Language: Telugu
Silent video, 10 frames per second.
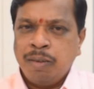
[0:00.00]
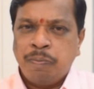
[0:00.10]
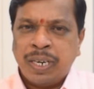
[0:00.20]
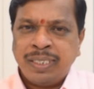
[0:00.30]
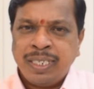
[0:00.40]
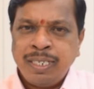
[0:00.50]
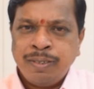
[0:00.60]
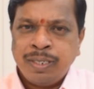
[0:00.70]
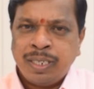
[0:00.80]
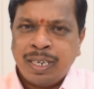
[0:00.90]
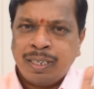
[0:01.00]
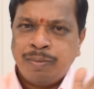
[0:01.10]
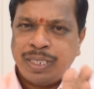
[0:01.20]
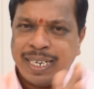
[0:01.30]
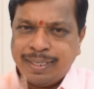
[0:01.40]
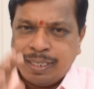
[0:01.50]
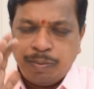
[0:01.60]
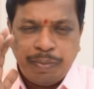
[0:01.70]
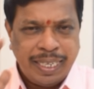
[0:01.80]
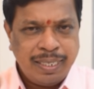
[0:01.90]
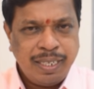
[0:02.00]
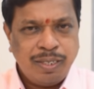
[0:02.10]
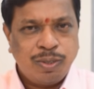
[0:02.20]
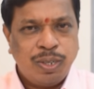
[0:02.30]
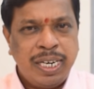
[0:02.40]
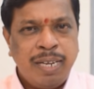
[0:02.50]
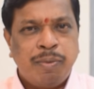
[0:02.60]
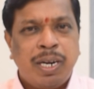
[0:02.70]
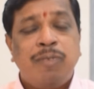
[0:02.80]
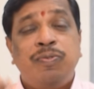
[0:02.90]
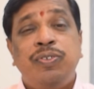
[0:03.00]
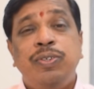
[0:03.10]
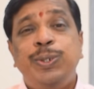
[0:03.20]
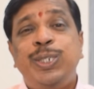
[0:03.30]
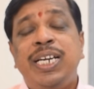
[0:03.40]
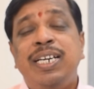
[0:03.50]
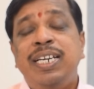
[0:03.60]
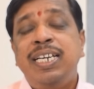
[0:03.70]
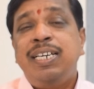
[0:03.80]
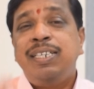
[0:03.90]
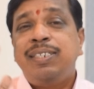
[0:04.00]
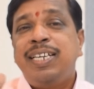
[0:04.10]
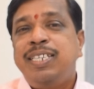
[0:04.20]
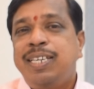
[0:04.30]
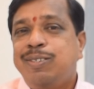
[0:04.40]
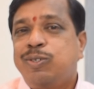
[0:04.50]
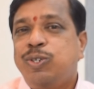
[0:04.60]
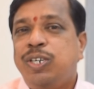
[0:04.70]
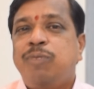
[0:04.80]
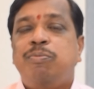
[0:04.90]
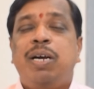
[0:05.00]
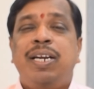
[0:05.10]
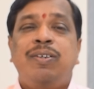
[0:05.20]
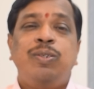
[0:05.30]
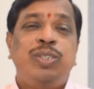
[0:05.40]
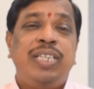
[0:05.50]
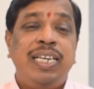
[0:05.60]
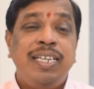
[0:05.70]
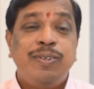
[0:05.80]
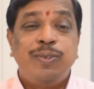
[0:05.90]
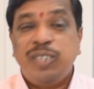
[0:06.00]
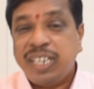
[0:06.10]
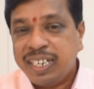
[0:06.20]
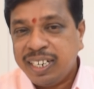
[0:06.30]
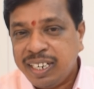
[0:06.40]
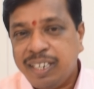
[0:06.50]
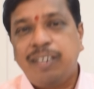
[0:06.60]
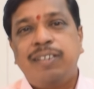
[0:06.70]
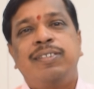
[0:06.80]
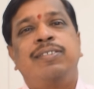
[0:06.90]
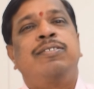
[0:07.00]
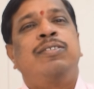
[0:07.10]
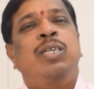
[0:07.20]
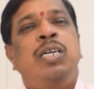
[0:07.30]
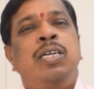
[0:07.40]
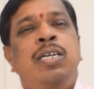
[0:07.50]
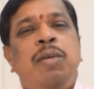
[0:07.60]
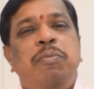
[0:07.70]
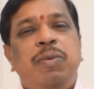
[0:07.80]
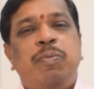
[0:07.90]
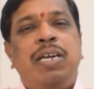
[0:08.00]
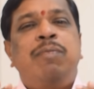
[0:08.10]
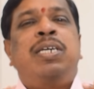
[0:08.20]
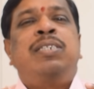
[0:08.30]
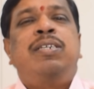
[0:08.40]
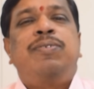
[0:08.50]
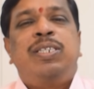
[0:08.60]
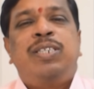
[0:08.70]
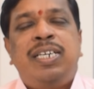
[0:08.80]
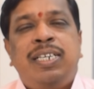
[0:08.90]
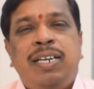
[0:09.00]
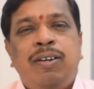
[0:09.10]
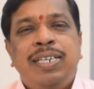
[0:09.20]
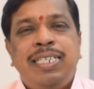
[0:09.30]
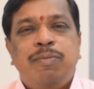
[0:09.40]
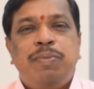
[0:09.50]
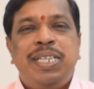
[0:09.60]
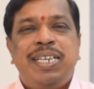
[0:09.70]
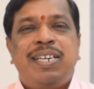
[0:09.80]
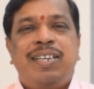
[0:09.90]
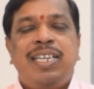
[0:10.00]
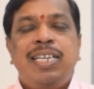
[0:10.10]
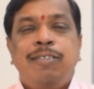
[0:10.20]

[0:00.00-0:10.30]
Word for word: ప్రజెంట్ ఉన్న సర్కమ్స్టాన్సెస్ బేస్ చేసుకొని మన ఫ్యూచర్ని డిజైన్ చేసుకుంటాం మనకు తెలియకుండానే మీకు మనీ మాస్టర్ వన్ థర్టీ నైన్లో నేను చెప్పేది ఏంటంటే